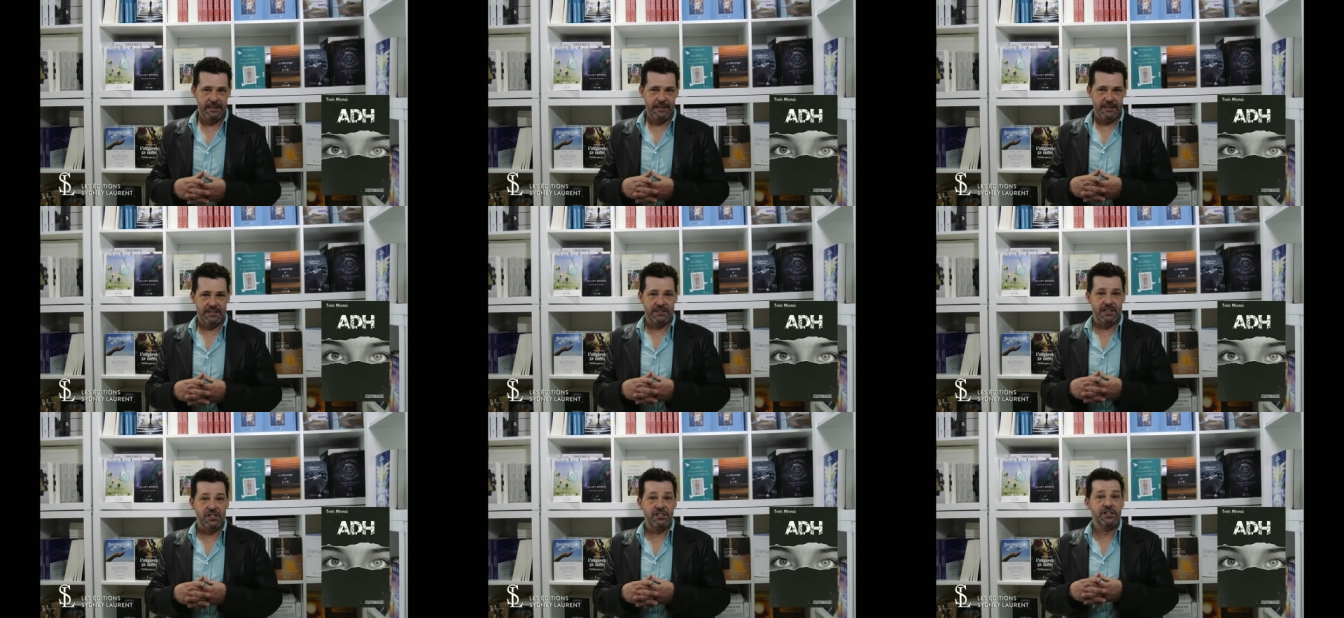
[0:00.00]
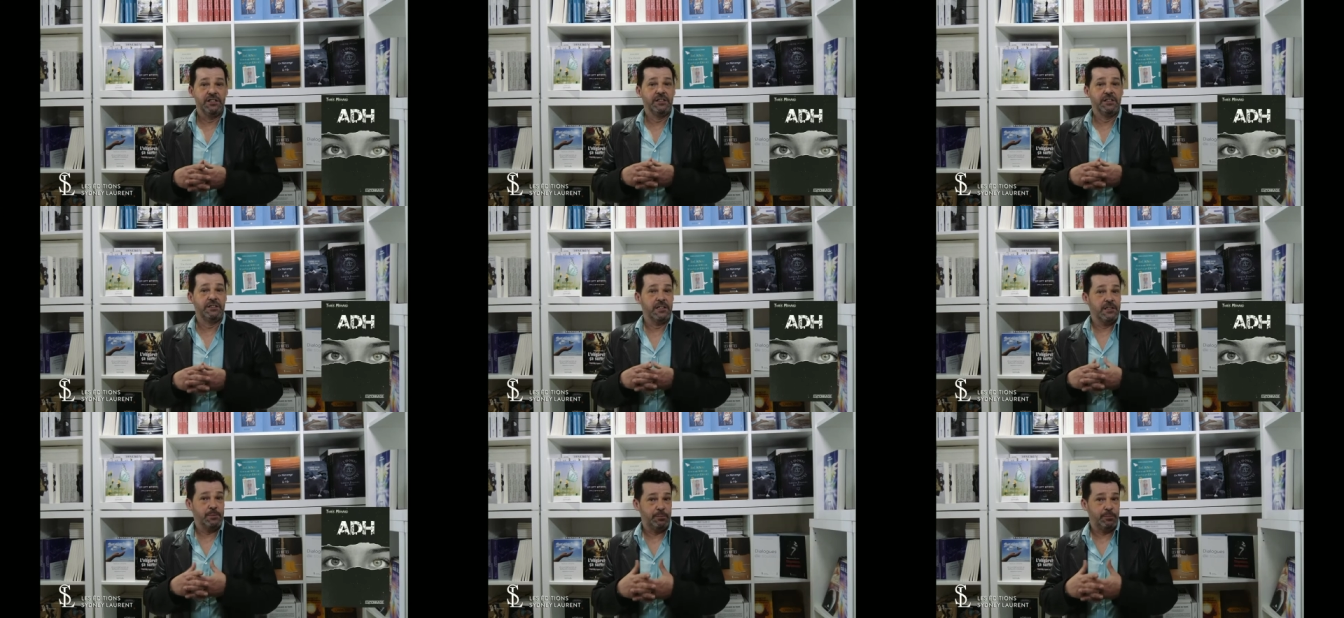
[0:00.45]
Il
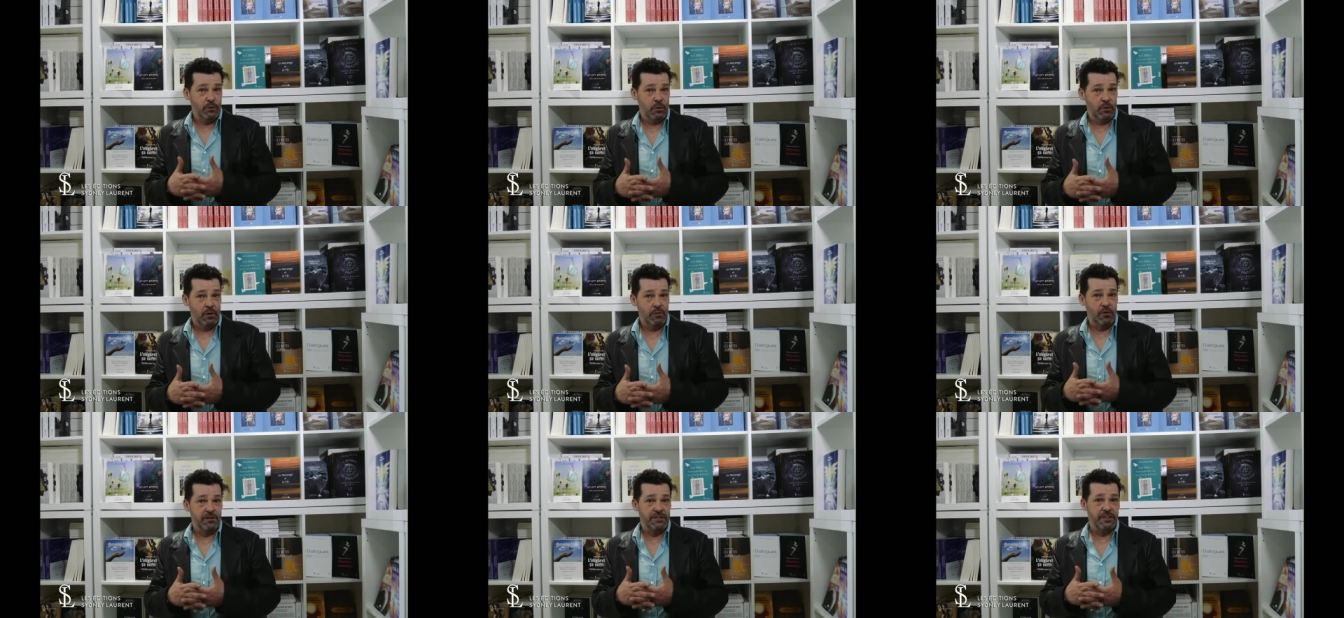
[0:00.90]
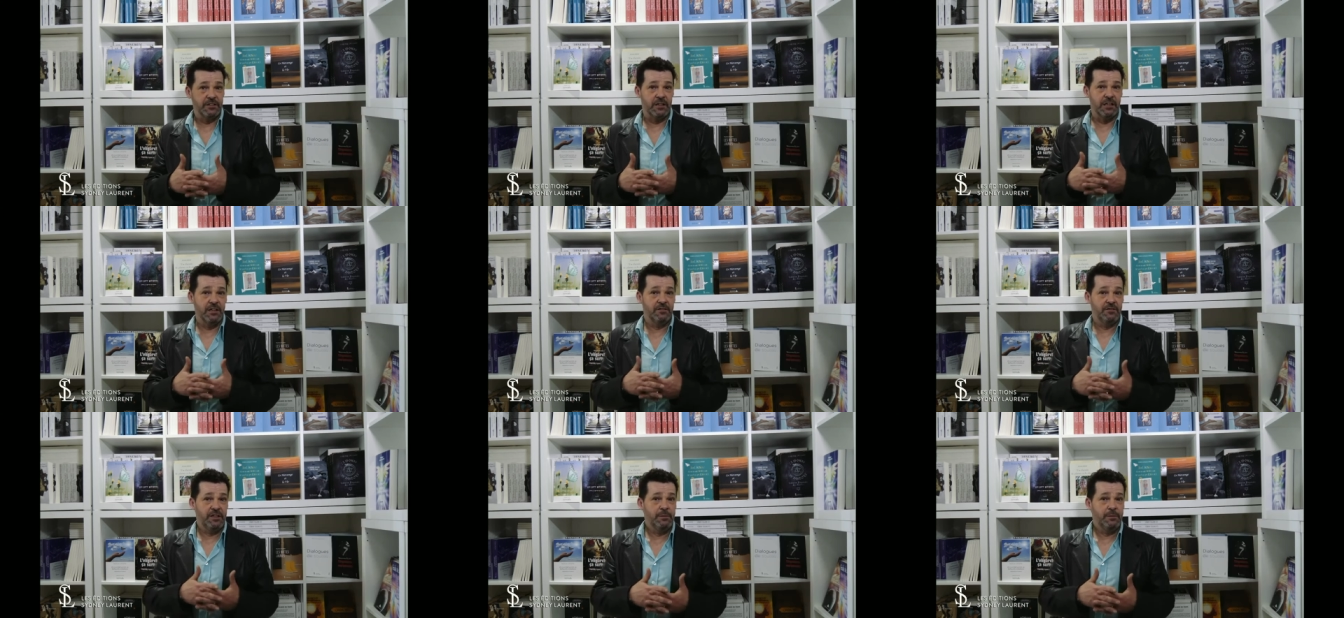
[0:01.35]
s'agit d'espions envoyés dans
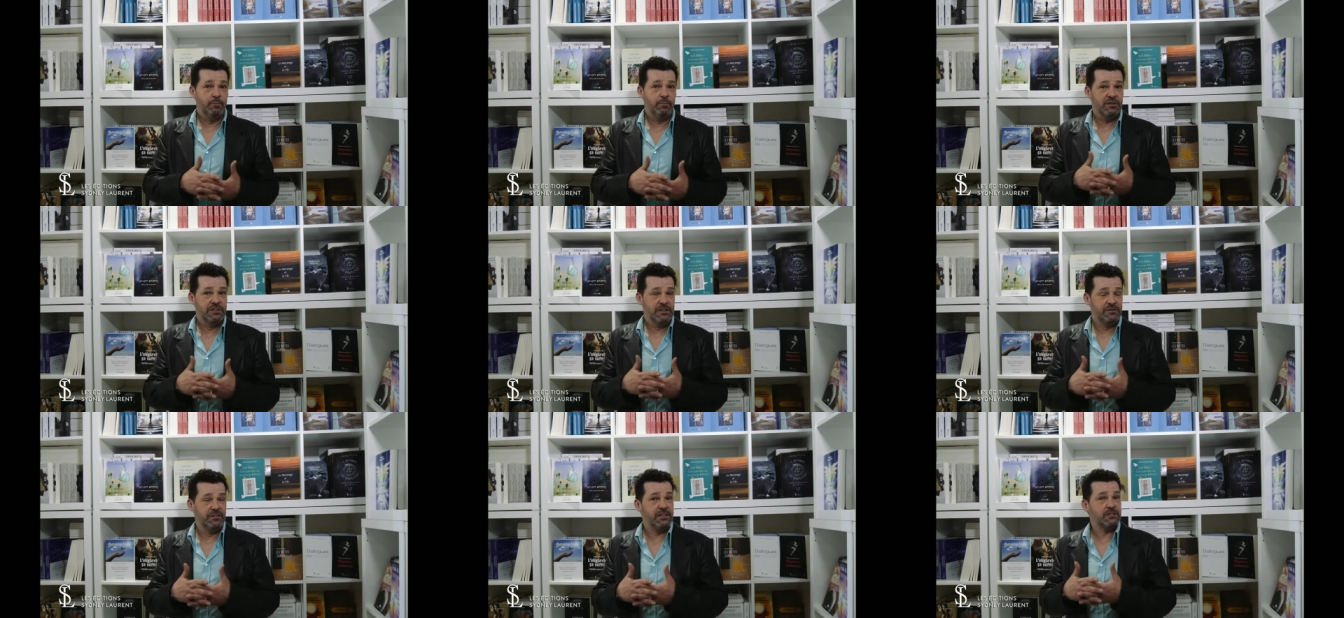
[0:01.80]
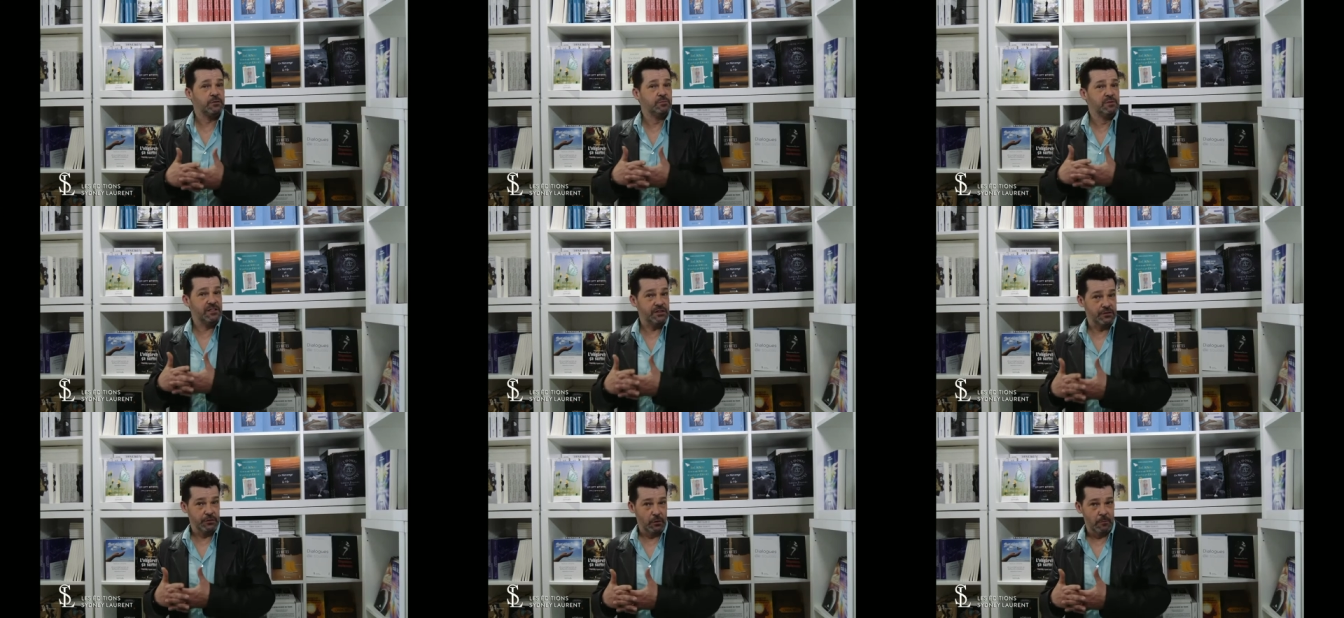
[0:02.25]
la ville pour diverses
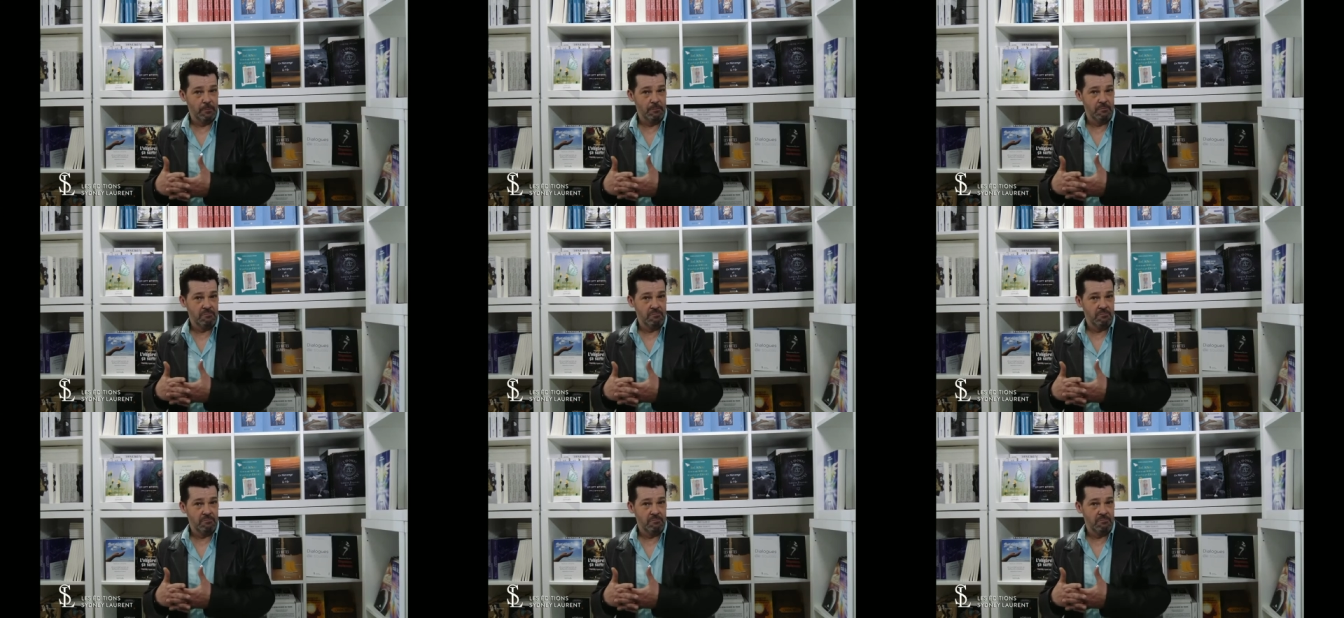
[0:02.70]
missions.